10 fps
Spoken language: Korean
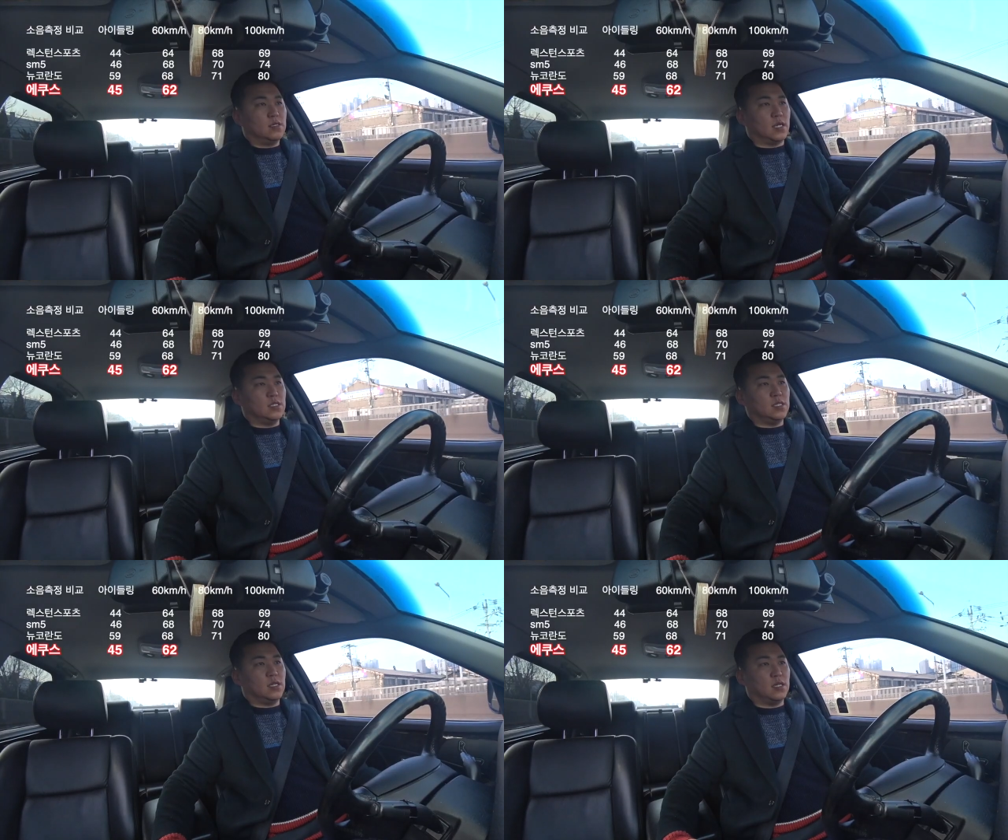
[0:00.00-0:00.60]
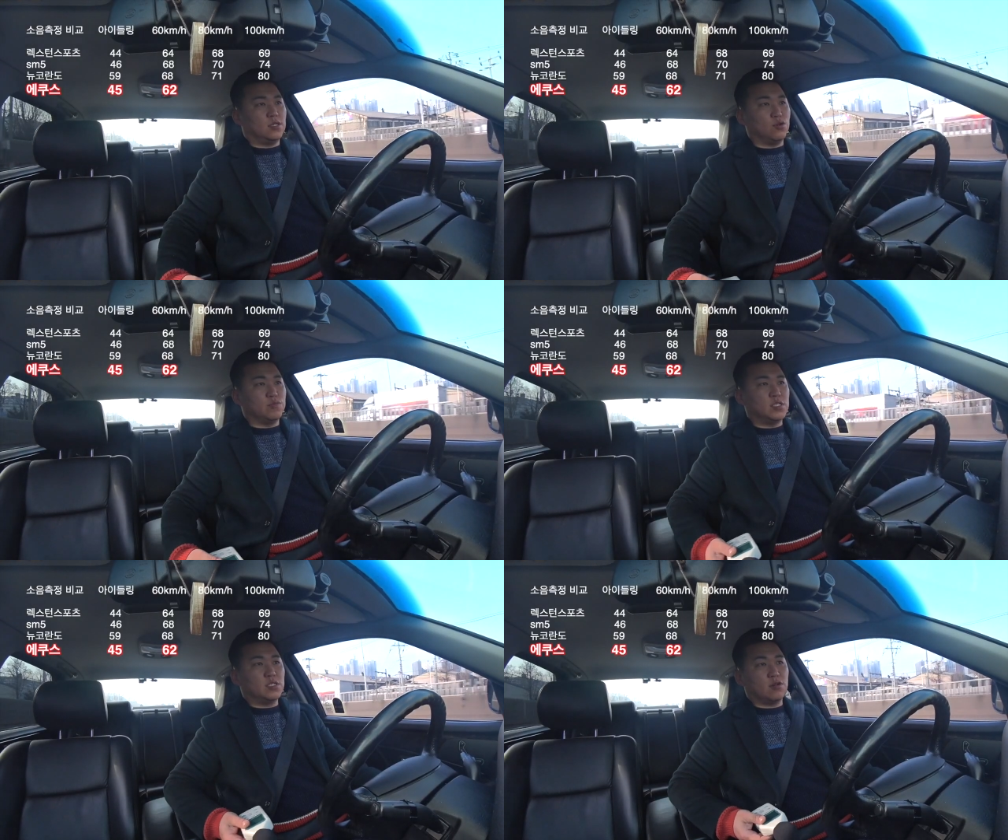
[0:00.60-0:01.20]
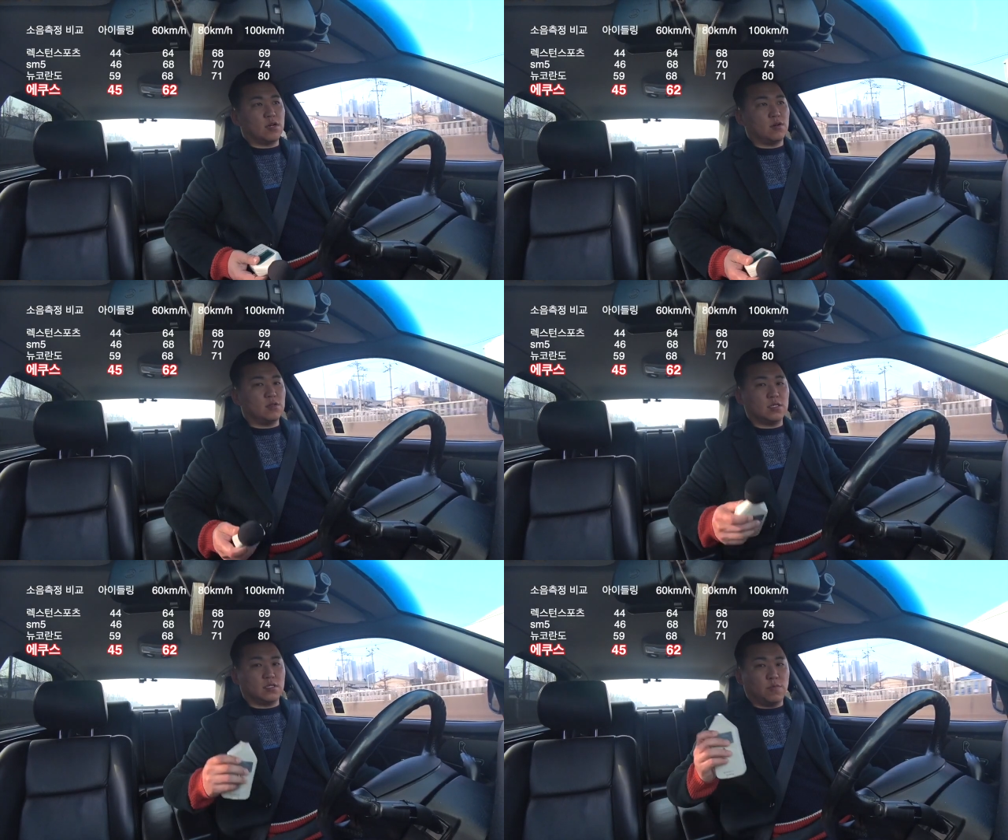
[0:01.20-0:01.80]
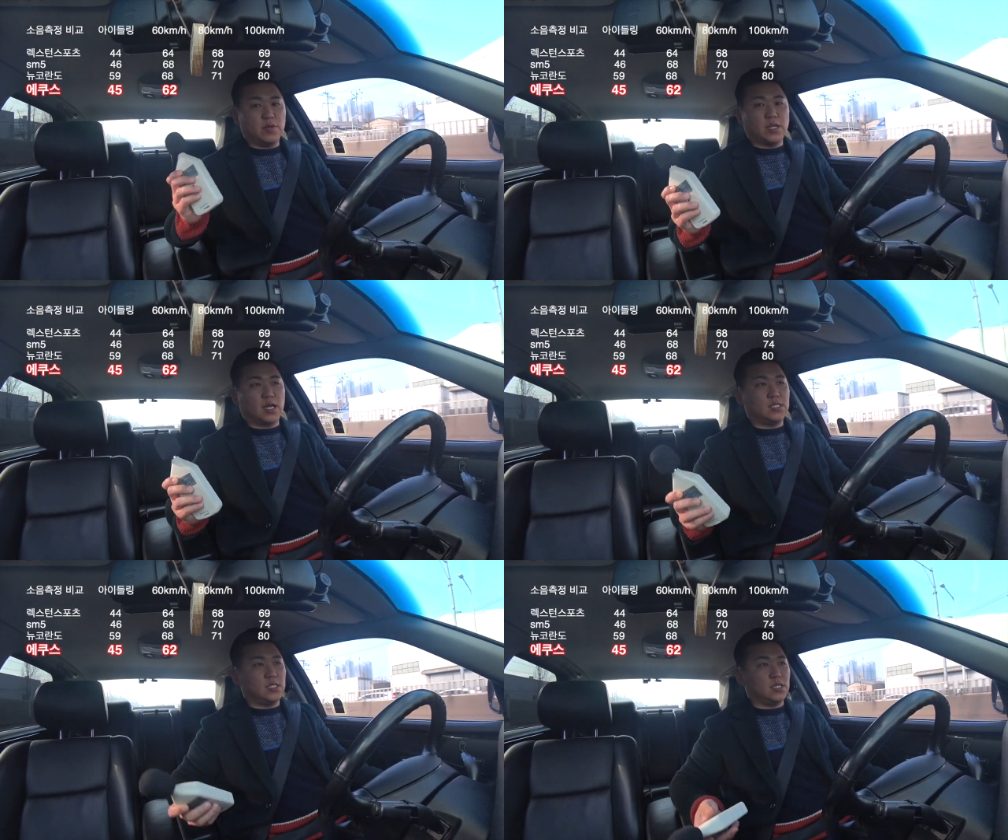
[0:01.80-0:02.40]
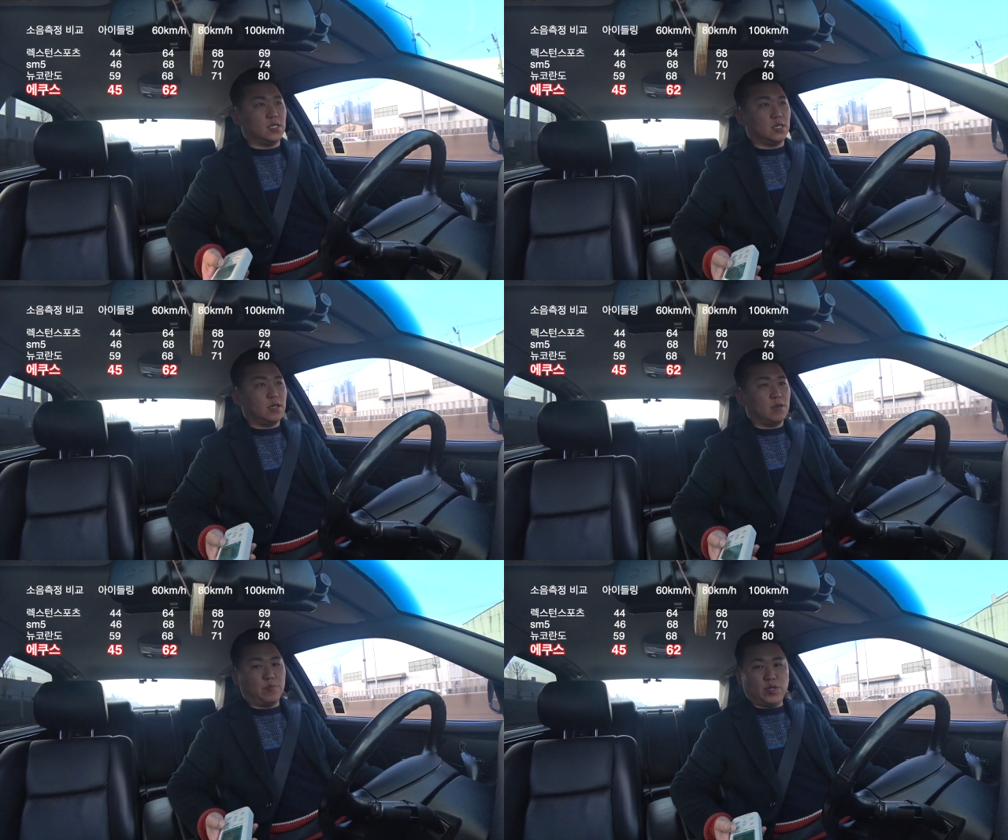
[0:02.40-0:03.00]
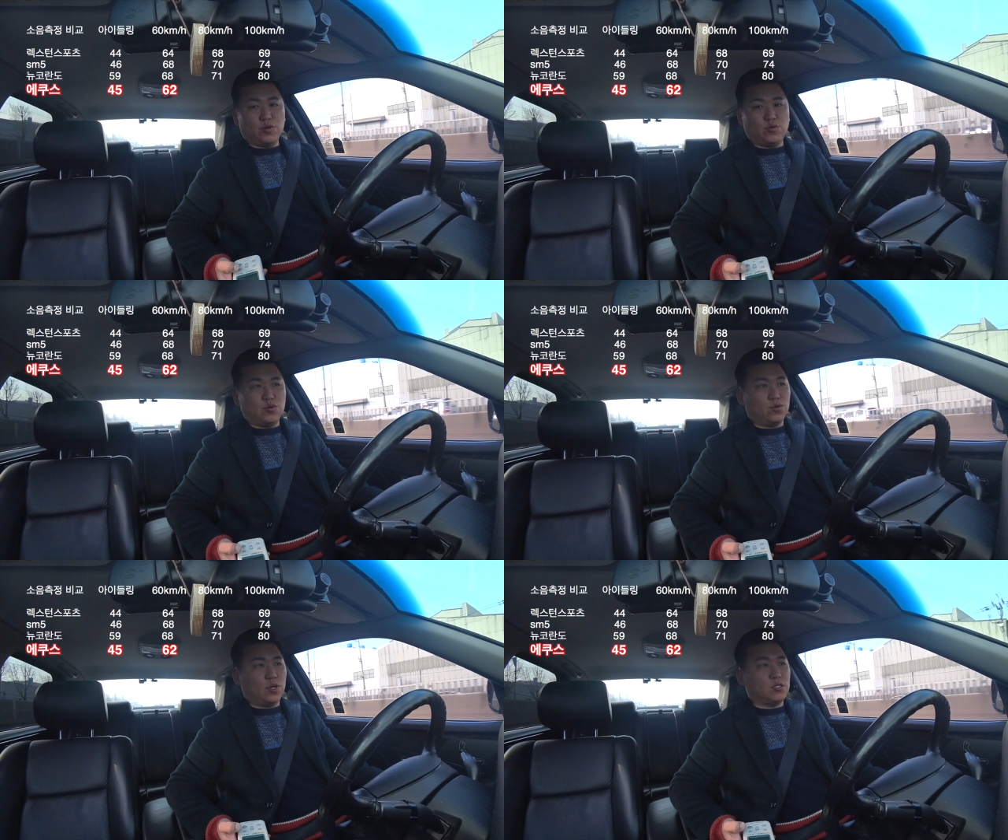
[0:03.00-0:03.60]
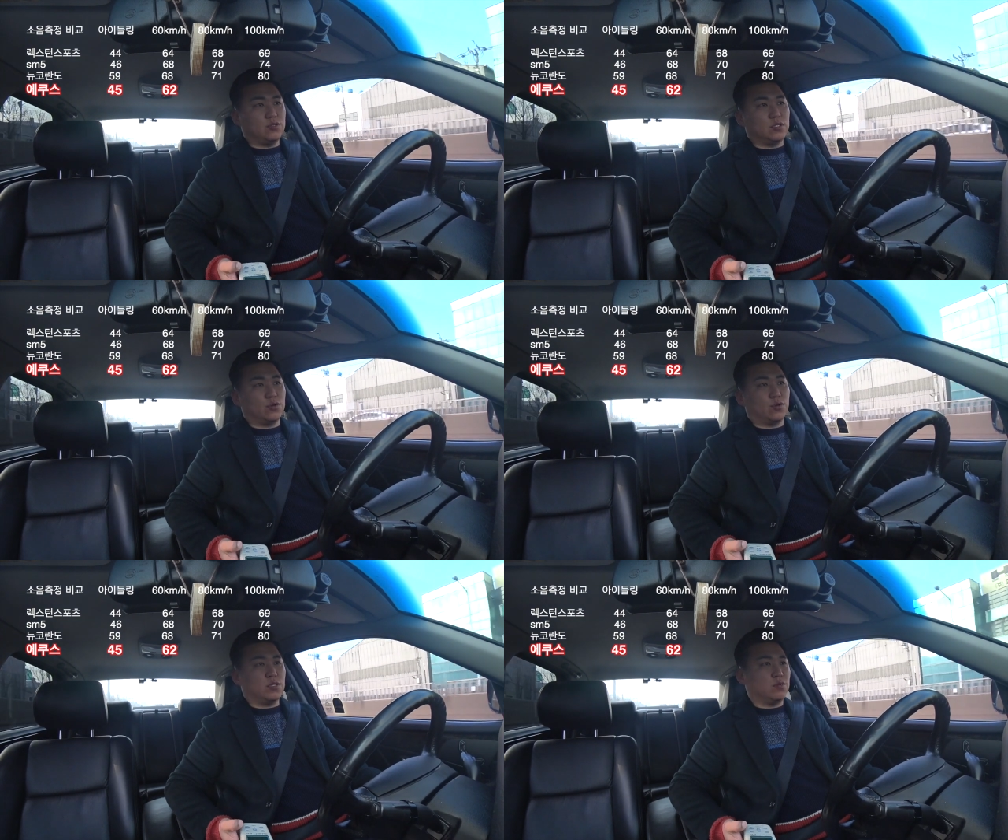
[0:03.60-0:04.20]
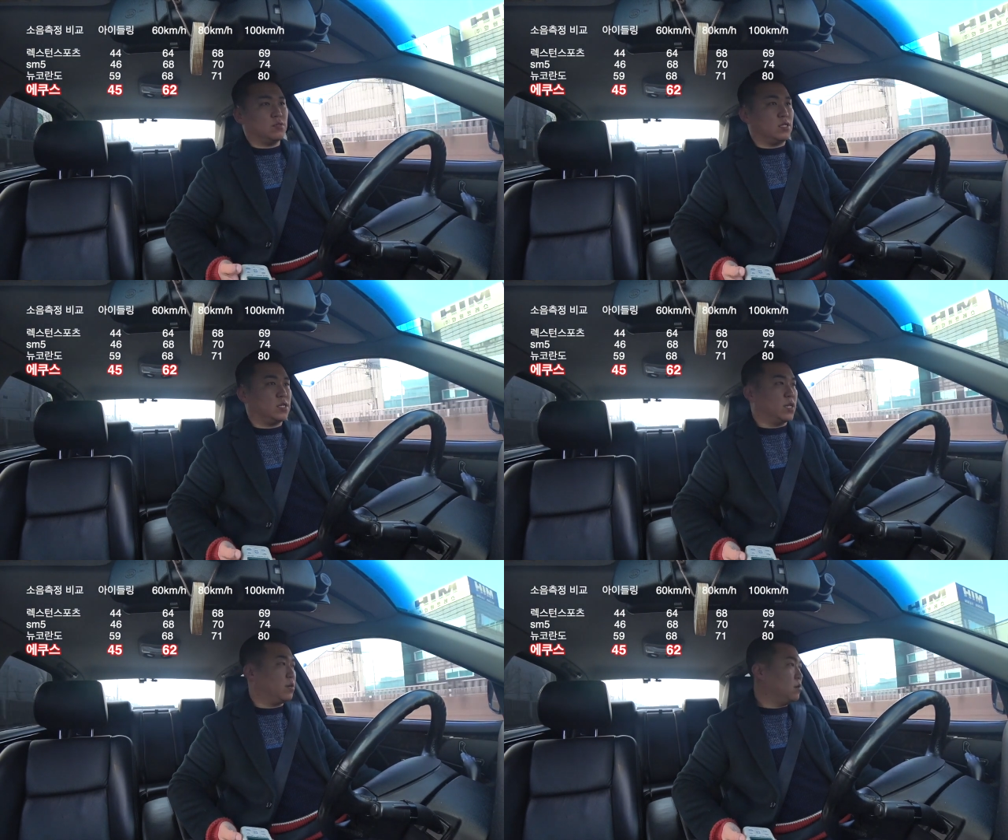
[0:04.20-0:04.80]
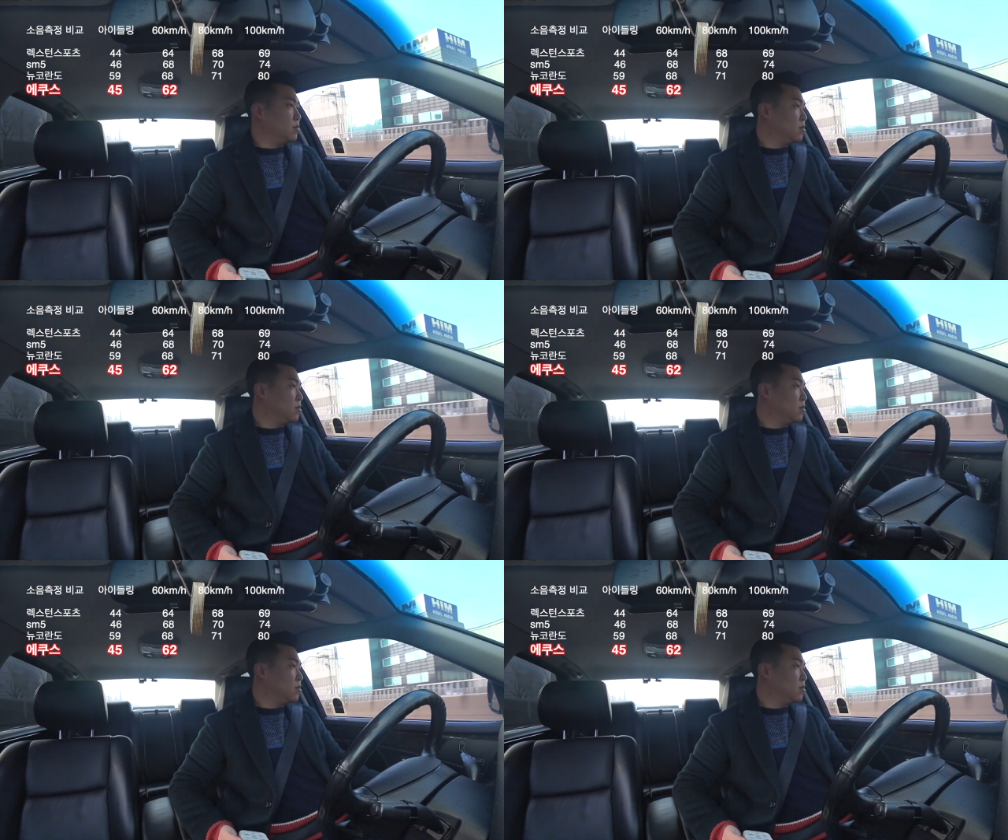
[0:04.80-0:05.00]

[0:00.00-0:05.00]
다른 차량의 소음을 측정한 거는 옆에다 같이 비교할 수 있도록 띄워드릴게요.